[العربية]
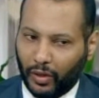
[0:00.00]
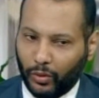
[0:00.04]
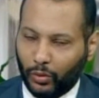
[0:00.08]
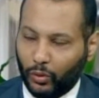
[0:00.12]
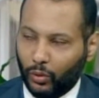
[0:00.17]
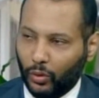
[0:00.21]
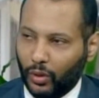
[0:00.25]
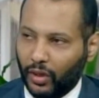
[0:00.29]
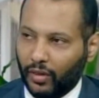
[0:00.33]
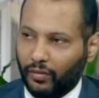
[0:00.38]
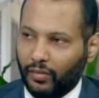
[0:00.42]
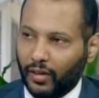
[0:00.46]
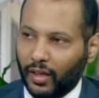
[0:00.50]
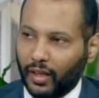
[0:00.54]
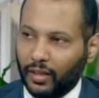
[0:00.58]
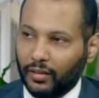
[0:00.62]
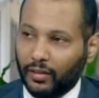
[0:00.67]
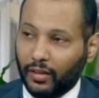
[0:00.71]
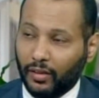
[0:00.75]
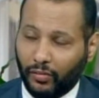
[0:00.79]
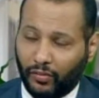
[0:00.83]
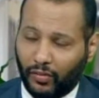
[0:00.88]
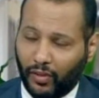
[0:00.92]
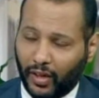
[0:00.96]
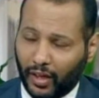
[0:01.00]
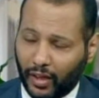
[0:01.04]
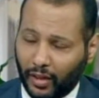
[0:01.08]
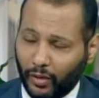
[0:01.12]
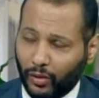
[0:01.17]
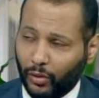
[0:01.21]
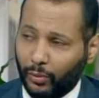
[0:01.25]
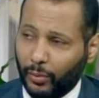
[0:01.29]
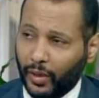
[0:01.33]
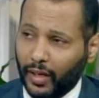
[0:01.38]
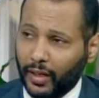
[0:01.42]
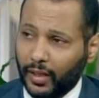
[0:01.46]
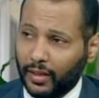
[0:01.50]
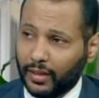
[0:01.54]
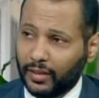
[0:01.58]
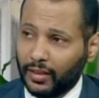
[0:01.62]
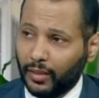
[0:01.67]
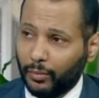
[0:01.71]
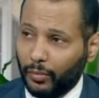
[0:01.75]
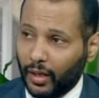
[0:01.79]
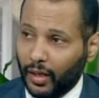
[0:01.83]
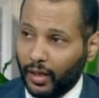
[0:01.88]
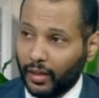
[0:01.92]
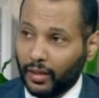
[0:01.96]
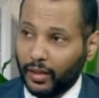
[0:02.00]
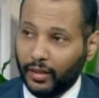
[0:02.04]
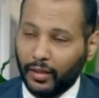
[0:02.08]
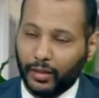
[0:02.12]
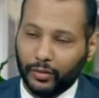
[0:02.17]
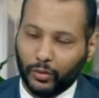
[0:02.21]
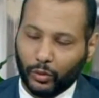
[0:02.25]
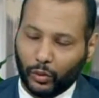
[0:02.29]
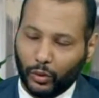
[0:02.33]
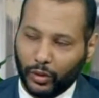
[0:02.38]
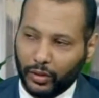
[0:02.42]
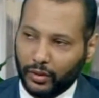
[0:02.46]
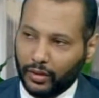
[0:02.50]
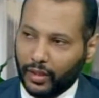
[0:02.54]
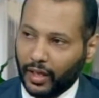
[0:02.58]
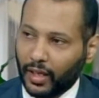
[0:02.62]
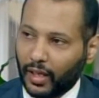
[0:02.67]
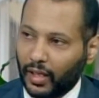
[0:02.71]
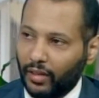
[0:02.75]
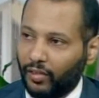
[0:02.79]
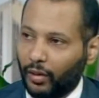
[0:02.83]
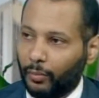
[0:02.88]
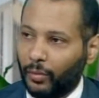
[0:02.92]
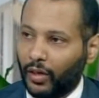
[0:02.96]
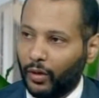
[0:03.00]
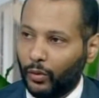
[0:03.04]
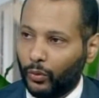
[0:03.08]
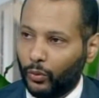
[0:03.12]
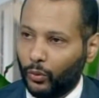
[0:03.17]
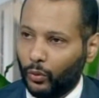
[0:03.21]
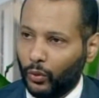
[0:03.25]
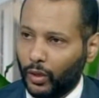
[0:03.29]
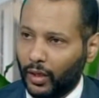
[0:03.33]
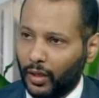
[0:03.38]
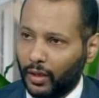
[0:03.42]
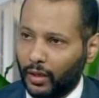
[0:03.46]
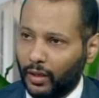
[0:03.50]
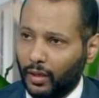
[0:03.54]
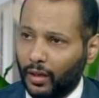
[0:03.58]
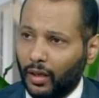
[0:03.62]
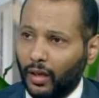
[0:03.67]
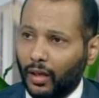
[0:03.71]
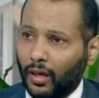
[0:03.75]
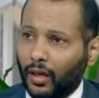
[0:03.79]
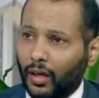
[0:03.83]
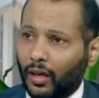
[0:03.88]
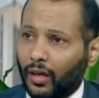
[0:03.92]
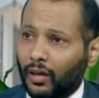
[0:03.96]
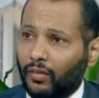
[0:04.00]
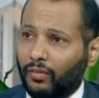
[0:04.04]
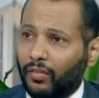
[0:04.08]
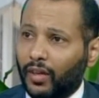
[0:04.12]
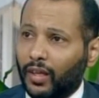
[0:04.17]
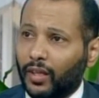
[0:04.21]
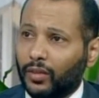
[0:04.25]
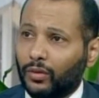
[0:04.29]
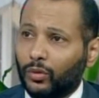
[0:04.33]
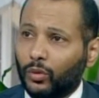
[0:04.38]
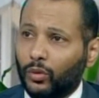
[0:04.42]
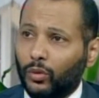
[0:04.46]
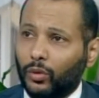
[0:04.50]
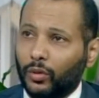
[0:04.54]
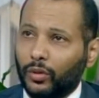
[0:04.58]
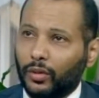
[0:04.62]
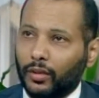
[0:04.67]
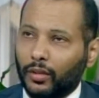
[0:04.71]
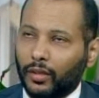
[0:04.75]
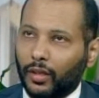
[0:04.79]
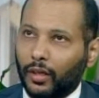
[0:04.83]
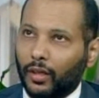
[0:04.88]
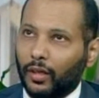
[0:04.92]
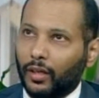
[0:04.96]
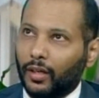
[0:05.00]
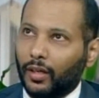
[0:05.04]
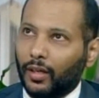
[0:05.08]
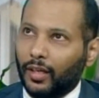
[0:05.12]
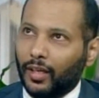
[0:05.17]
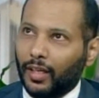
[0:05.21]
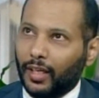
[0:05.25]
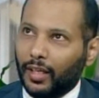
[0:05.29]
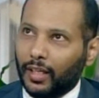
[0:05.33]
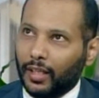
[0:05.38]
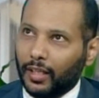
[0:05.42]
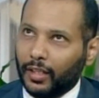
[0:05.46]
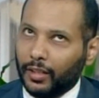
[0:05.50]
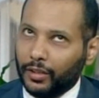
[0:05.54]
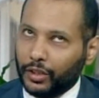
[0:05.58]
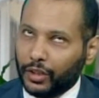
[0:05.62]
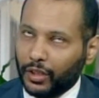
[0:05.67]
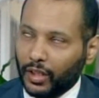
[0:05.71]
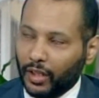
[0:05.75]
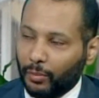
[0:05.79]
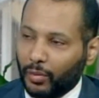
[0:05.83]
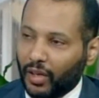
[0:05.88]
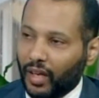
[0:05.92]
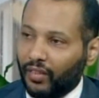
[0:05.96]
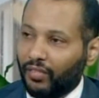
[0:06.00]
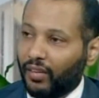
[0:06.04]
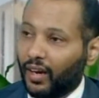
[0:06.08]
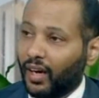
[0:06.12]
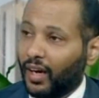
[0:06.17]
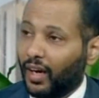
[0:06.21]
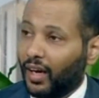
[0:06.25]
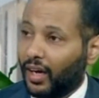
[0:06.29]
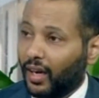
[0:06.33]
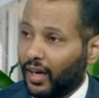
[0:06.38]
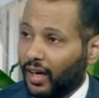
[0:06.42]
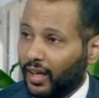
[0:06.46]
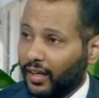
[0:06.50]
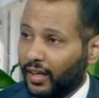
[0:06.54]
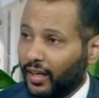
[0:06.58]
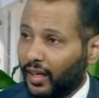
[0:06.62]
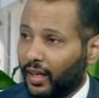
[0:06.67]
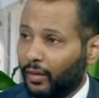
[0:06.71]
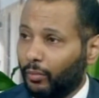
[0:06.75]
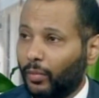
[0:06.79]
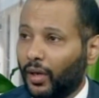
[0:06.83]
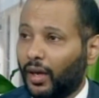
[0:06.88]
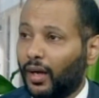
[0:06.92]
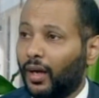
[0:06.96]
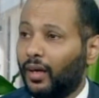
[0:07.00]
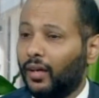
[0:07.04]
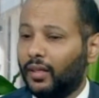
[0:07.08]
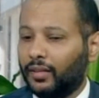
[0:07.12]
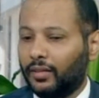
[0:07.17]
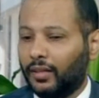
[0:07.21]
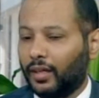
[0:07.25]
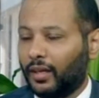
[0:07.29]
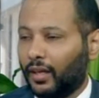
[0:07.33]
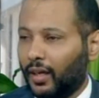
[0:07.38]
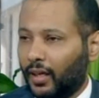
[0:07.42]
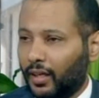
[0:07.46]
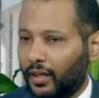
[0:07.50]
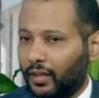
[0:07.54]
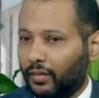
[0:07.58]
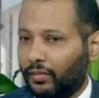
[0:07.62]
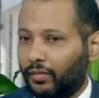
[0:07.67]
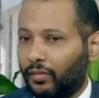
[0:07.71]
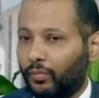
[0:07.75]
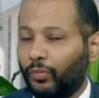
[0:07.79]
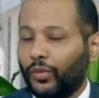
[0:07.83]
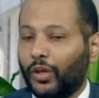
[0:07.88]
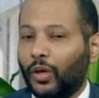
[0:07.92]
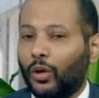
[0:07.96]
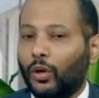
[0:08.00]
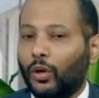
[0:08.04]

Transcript: معقولة فقد فاخذوا بعين الاعتبار أن تكون التكلفة معقولة فتكون نشتغل بكفاءة عالية بقل التكاليف